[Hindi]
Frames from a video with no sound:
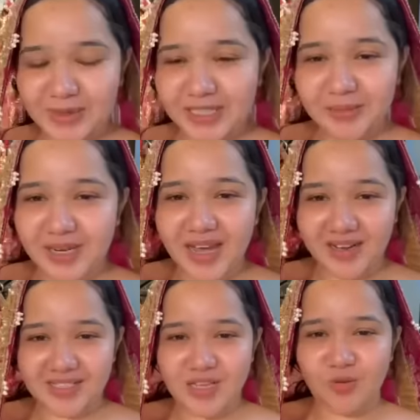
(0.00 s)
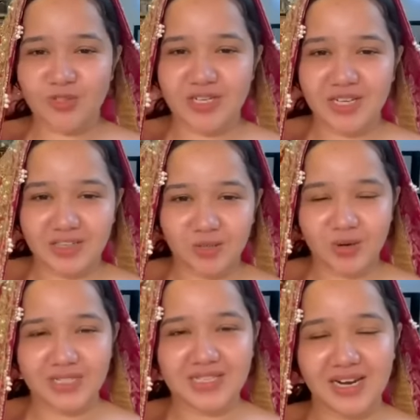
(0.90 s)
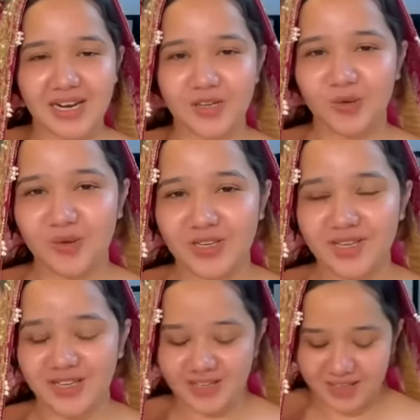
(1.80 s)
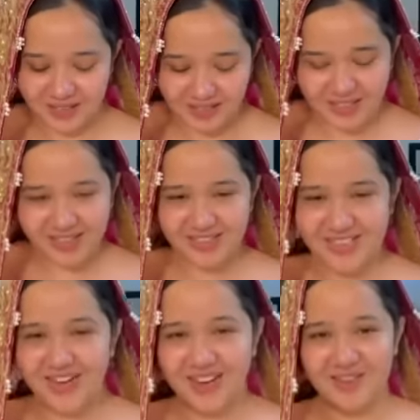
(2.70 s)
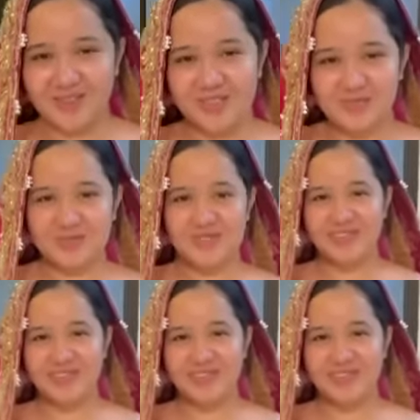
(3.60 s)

मतलब डार्क हाँ, थोड़ा सा लाइट थोड़ा सा लाइट लूंगी लग अच्छा रहा है वैसे लग तो